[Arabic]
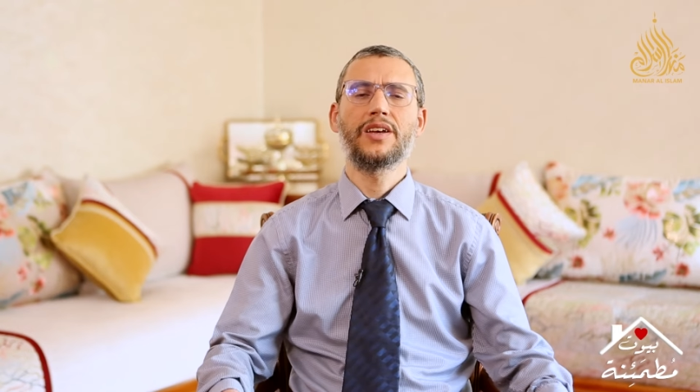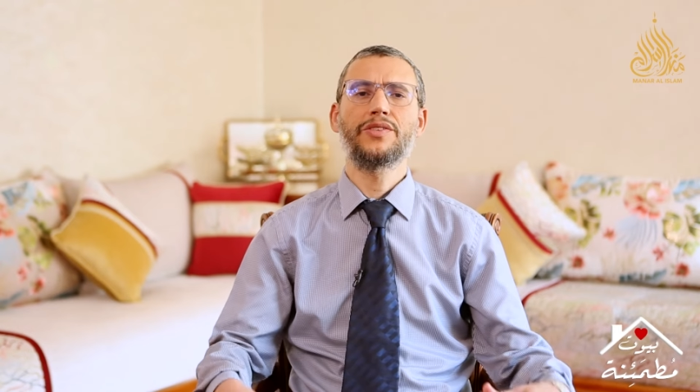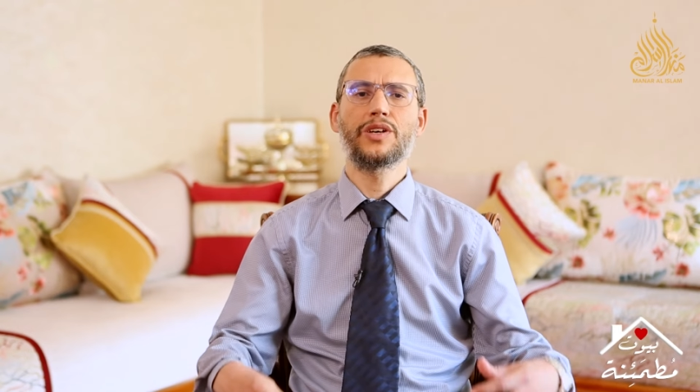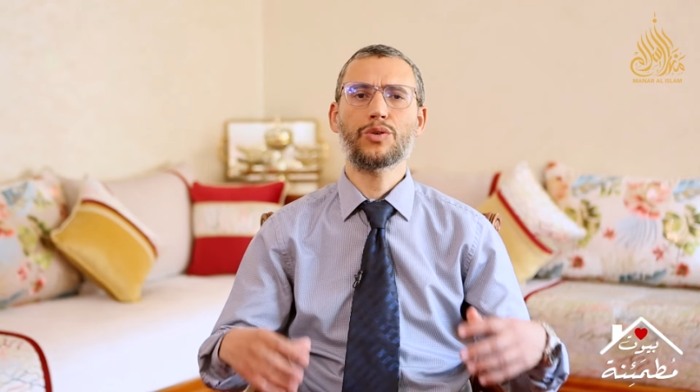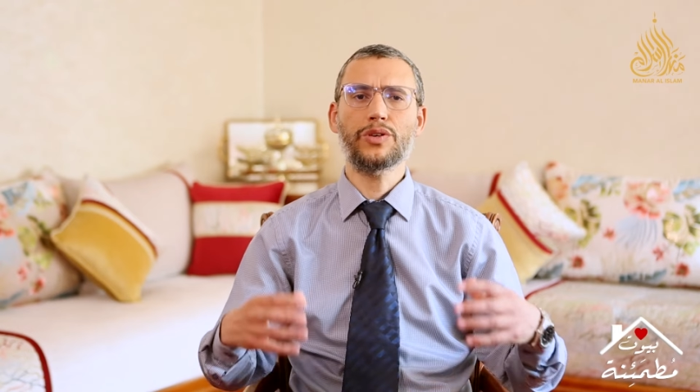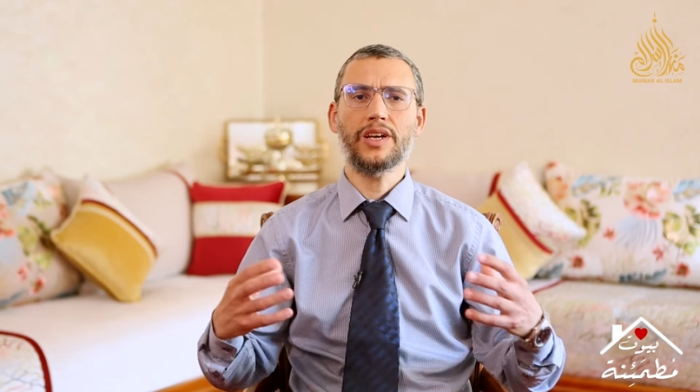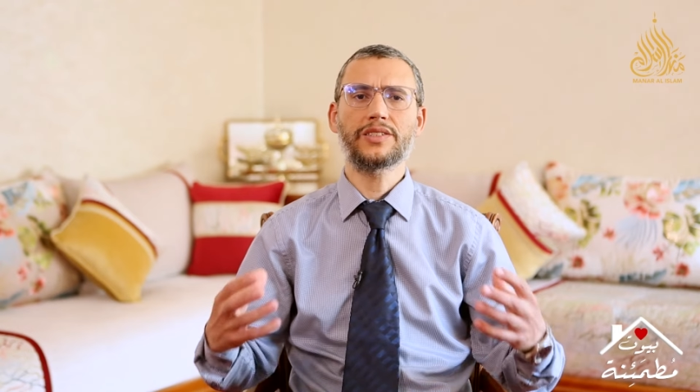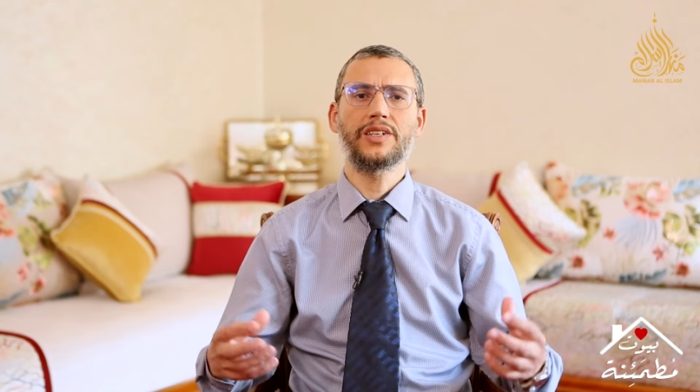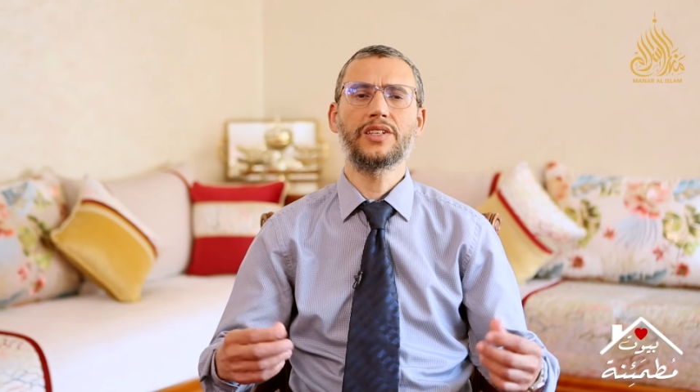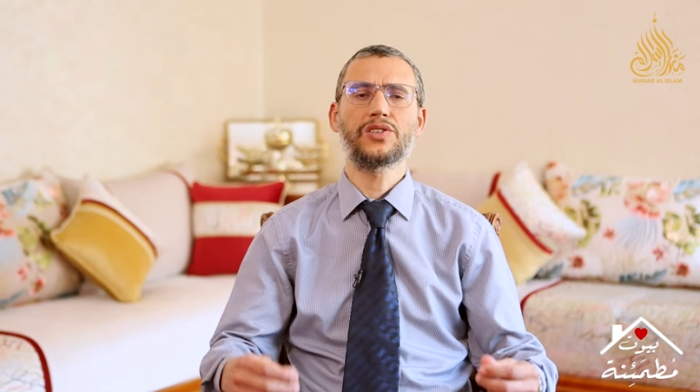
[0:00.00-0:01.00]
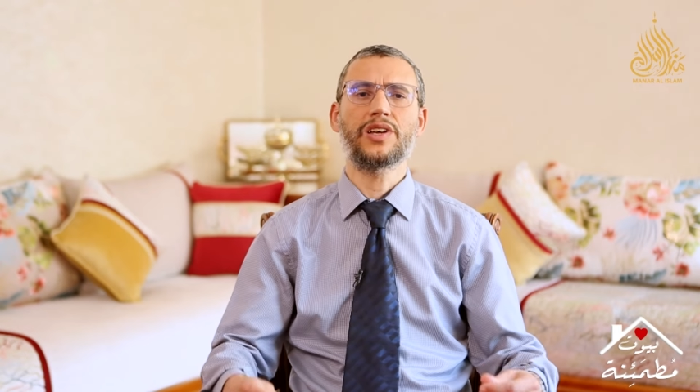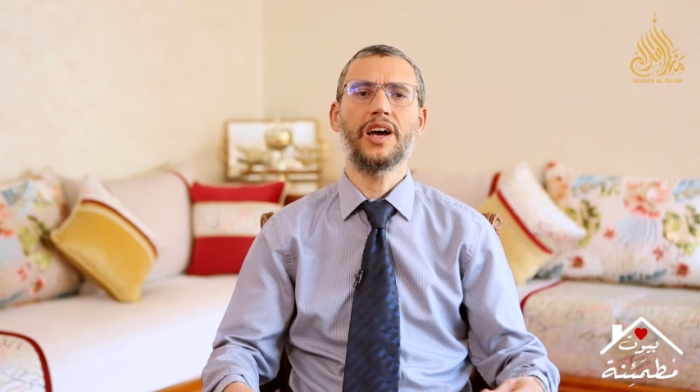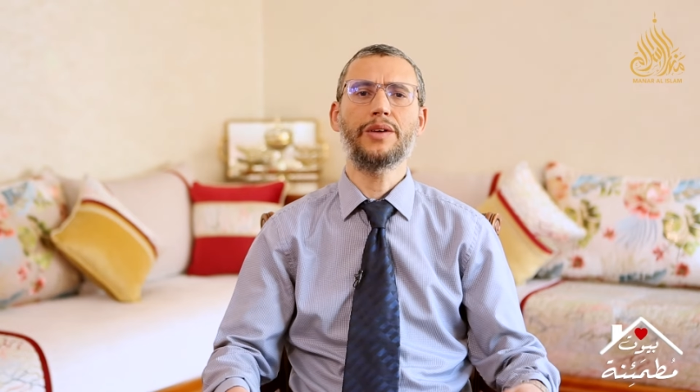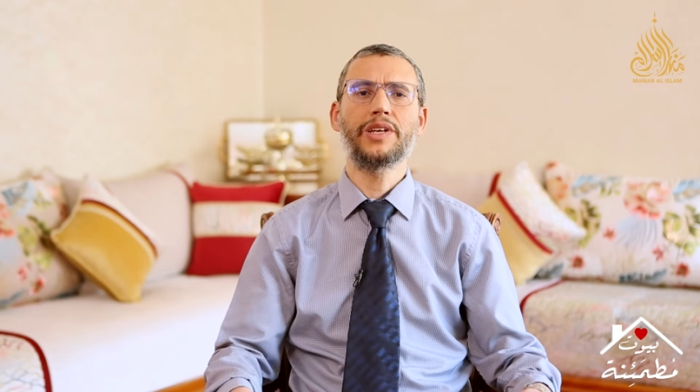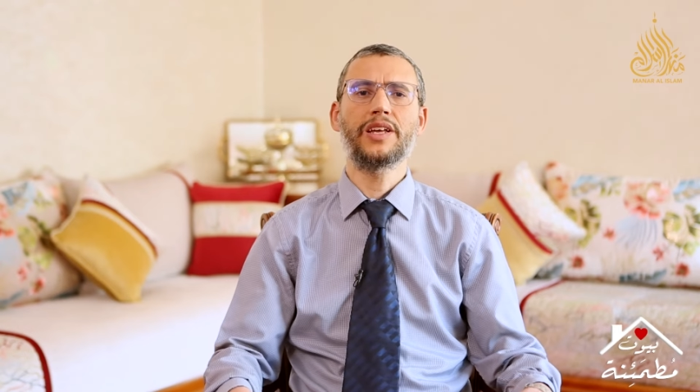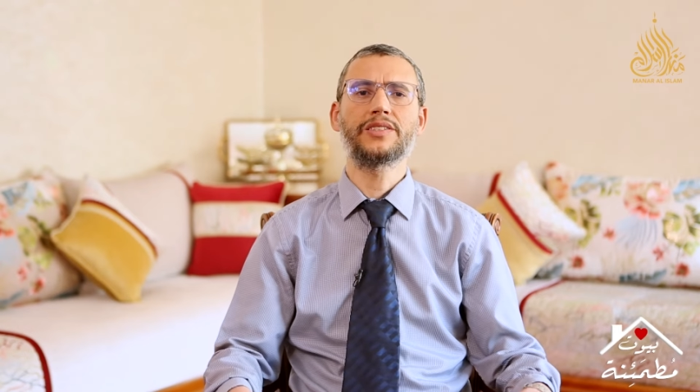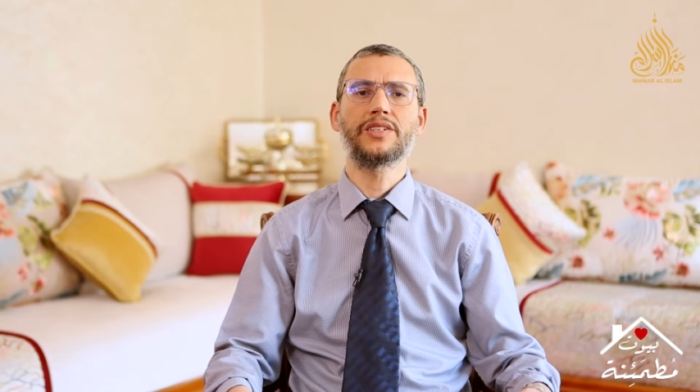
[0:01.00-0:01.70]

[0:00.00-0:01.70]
في رؤية شاملة